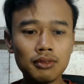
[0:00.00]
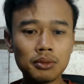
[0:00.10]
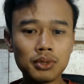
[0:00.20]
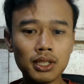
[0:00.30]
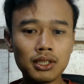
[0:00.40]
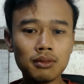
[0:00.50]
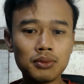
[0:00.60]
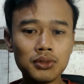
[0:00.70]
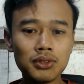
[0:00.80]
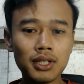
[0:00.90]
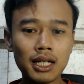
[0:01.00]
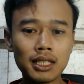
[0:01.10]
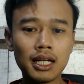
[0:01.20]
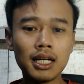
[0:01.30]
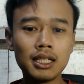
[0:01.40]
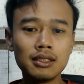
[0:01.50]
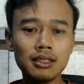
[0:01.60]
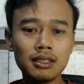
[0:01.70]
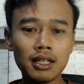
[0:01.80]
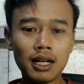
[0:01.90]
website Kip Kuliahnya
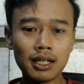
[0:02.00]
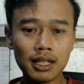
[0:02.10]
tidak